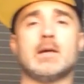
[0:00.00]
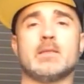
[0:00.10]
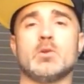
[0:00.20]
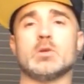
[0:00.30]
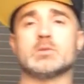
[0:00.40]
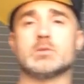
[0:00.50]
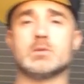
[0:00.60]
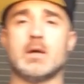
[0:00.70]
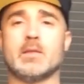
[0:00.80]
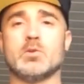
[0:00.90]
hacia
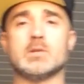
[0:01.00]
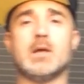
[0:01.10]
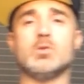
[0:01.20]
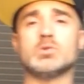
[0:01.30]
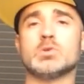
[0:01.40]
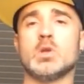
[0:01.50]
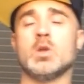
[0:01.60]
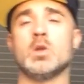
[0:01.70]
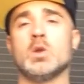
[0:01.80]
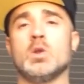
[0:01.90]
los, hacia los lados,
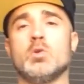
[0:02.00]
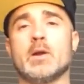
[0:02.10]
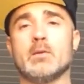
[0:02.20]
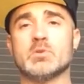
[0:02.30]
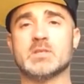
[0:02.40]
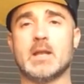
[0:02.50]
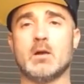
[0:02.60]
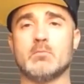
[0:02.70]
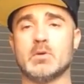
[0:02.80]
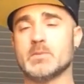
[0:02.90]
lo que haremos
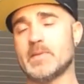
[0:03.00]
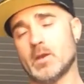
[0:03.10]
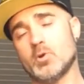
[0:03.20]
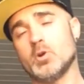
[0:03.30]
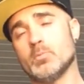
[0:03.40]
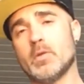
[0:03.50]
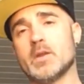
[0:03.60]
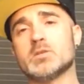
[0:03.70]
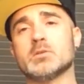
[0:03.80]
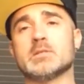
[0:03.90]
será, vamos a empezar con el hombro
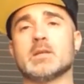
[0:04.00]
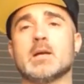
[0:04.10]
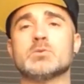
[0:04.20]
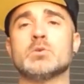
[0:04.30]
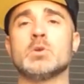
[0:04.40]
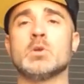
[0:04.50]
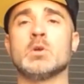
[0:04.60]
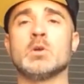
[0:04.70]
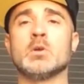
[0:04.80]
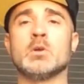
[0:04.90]
derecho, en este caso,
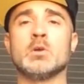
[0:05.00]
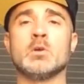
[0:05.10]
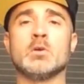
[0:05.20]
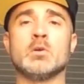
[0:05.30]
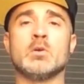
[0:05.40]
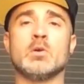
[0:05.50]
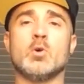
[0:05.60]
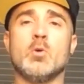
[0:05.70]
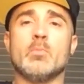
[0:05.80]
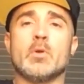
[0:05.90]

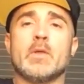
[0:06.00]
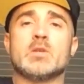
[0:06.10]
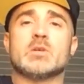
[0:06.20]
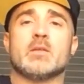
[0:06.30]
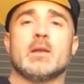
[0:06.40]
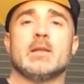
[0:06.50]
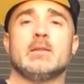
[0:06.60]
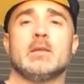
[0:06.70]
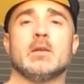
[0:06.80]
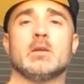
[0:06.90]
hombro derecho hacia
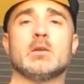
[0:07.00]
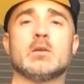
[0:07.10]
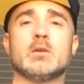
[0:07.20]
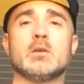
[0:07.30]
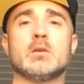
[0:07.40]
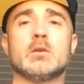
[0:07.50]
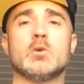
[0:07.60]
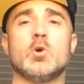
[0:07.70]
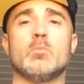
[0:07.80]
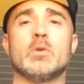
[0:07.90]
adelante,
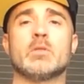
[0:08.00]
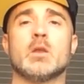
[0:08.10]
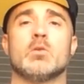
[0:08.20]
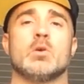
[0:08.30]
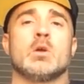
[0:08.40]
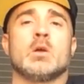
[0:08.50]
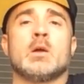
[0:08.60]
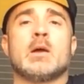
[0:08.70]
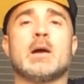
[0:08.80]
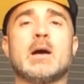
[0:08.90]
hombro izquierdo
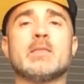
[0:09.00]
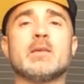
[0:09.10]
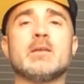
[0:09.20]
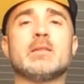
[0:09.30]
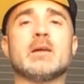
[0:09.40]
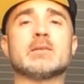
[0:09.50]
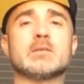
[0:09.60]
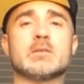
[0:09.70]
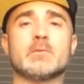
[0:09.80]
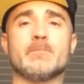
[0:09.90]
hacia
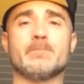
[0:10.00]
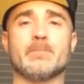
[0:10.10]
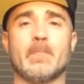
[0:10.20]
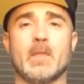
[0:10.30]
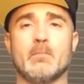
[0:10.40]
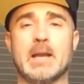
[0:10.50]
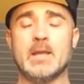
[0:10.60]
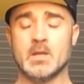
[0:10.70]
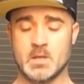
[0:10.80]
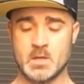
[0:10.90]
detrás,
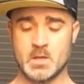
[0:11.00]
¿vale?